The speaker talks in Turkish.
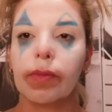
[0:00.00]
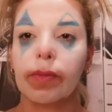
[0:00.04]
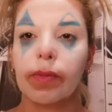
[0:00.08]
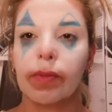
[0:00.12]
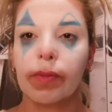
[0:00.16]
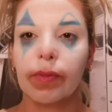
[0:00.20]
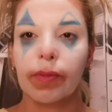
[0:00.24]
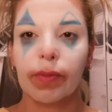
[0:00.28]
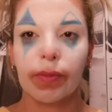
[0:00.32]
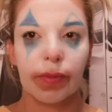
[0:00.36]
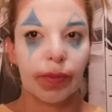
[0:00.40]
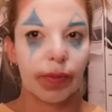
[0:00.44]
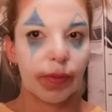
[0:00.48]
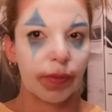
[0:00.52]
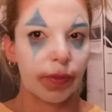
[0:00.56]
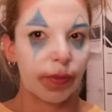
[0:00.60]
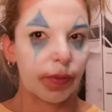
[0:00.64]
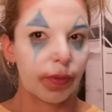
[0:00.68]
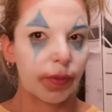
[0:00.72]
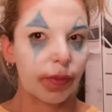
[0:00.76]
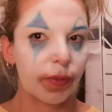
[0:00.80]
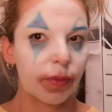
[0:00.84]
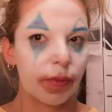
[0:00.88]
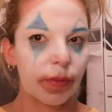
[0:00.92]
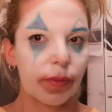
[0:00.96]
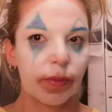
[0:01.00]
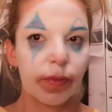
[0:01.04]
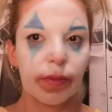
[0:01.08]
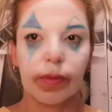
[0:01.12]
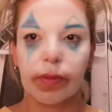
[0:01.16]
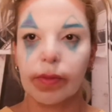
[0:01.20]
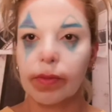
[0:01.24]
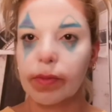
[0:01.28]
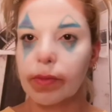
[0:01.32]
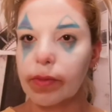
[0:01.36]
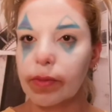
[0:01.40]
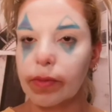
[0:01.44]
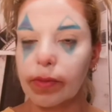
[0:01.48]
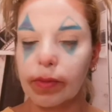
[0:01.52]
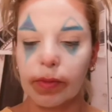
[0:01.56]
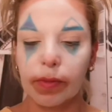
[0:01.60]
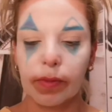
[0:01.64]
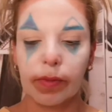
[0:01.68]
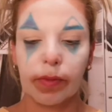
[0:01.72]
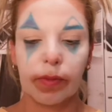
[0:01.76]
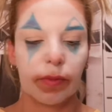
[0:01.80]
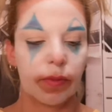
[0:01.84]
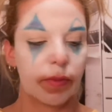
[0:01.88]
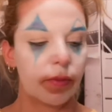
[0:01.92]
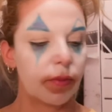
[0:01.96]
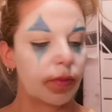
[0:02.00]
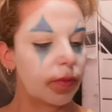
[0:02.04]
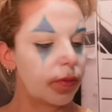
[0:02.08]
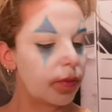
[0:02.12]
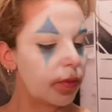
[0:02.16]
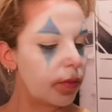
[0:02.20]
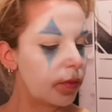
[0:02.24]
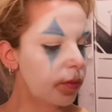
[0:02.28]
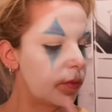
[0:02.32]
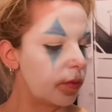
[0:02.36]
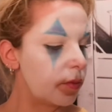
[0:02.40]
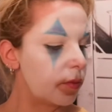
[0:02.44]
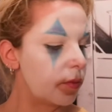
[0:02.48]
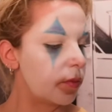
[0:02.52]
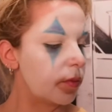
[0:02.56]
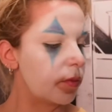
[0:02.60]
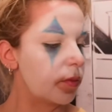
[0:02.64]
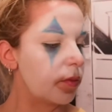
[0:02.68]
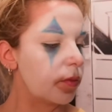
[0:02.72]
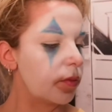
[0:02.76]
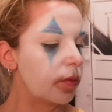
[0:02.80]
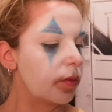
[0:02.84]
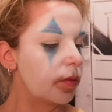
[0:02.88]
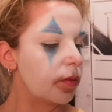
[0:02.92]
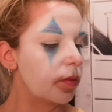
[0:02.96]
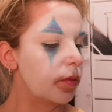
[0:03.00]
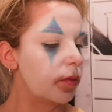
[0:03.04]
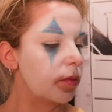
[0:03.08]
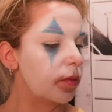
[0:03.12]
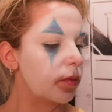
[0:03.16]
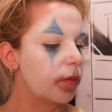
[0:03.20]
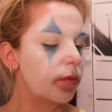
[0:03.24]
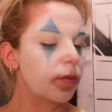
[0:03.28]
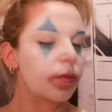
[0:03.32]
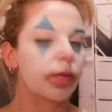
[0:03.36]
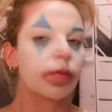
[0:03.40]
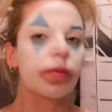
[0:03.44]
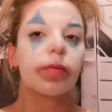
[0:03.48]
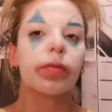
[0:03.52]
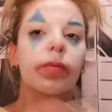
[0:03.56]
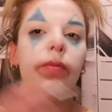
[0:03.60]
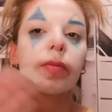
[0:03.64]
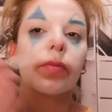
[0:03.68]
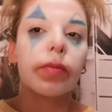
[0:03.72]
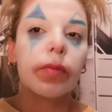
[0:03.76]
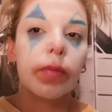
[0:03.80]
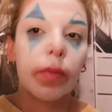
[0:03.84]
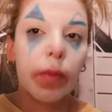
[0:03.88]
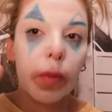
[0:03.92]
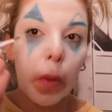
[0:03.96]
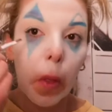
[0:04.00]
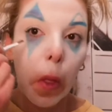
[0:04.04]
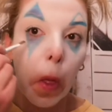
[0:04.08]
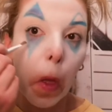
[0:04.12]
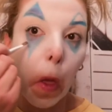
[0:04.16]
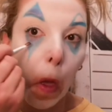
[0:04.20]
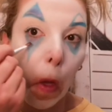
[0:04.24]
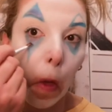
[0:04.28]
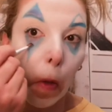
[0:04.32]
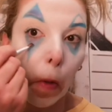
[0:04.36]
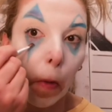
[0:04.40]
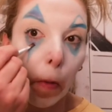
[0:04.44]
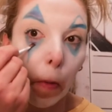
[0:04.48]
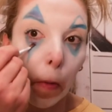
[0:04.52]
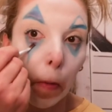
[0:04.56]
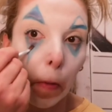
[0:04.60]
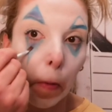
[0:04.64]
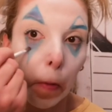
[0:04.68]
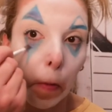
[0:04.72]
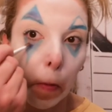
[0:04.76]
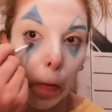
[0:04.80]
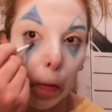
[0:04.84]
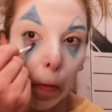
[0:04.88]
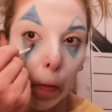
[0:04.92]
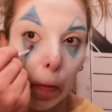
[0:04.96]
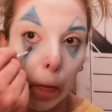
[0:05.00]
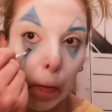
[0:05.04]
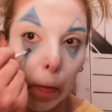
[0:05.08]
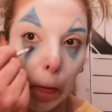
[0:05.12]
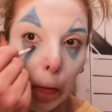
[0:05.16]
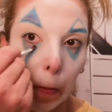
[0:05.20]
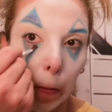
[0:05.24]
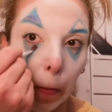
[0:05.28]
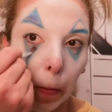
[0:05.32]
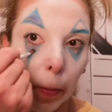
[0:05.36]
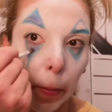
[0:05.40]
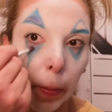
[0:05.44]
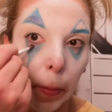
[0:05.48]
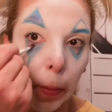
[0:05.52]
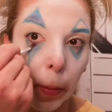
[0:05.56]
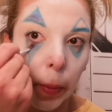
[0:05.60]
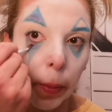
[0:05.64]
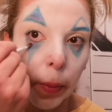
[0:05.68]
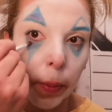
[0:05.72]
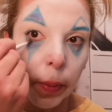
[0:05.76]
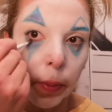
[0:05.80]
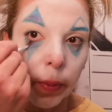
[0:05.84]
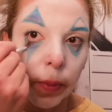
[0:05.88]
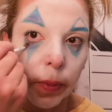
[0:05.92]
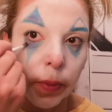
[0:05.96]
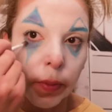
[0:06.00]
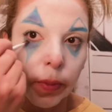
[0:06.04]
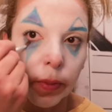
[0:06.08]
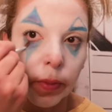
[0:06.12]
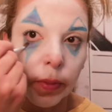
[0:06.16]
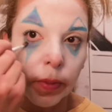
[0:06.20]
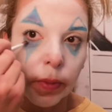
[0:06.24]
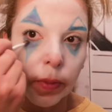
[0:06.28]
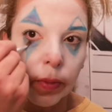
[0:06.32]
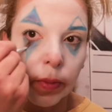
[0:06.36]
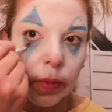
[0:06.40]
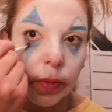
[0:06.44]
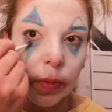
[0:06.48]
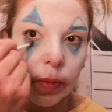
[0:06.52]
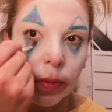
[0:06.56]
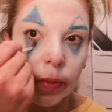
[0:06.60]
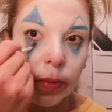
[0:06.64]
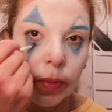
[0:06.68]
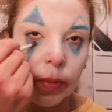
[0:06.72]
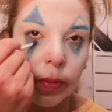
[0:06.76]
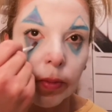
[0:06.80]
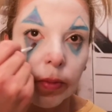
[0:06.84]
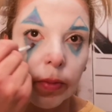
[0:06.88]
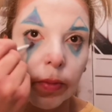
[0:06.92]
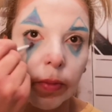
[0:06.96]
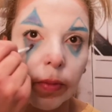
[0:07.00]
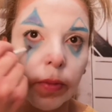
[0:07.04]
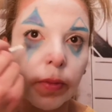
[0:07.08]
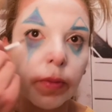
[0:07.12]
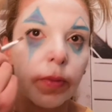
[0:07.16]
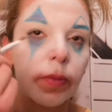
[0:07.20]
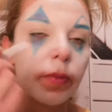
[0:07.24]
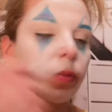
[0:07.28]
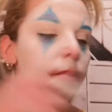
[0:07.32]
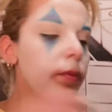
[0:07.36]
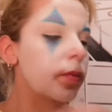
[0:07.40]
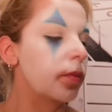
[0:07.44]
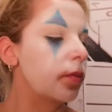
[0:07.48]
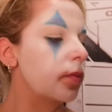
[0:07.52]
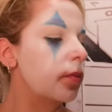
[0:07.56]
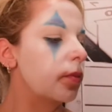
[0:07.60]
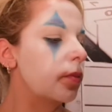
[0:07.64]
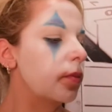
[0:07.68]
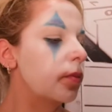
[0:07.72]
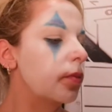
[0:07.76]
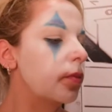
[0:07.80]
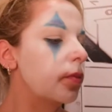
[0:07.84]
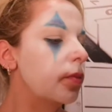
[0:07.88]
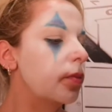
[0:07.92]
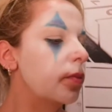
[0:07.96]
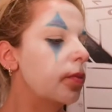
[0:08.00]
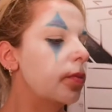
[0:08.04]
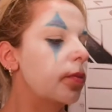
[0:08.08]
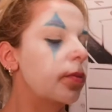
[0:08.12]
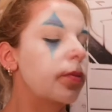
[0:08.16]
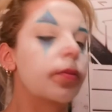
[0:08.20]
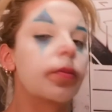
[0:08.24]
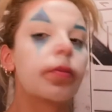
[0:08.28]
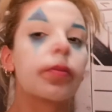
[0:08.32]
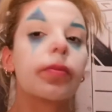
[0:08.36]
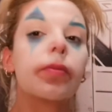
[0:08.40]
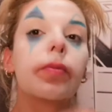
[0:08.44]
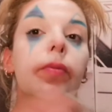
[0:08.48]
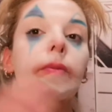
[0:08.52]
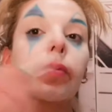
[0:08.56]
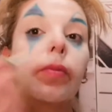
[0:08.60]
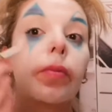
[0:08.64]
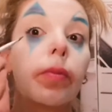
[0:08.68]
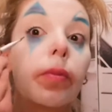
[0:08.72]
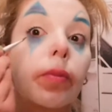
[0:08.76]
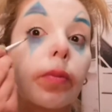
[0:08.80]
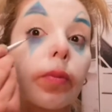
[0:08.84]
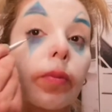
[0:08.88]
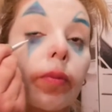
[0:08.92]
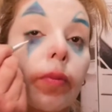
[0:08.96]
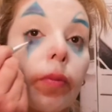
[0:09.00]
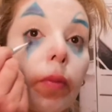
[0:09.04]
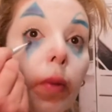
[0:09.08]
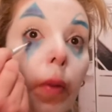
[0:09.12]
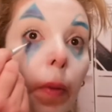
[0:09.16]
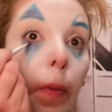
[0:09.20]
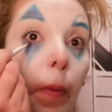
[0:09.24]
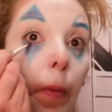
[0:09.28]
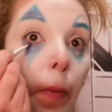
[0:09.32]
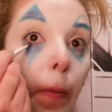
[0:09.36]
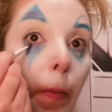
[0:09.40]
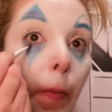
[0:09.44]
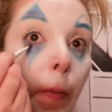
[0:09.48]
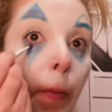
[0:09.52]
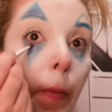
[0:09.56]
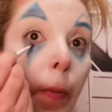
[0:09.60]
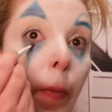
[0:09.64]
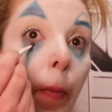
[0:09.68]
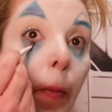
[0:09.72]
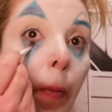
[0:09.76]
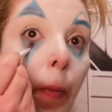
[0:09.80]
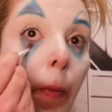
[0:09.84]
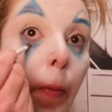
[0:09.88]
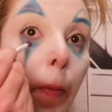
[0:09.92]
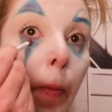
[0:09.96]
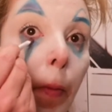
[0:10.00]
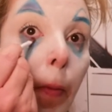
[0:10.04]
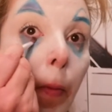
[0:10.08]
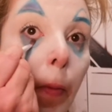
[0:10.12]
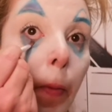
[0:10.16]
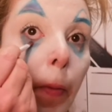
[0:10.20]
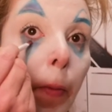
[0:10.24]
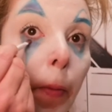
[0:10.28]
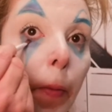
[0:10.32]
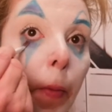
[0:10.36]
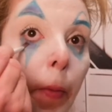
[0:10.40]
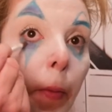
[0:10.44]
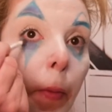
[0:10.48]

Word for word: Üçgenlerin tabii ki içine doldurmanız gerekiyor. Dördünün de belirgin olması gerekiyor. Mavi, e, saçlar yeşil. Filmde de öyle.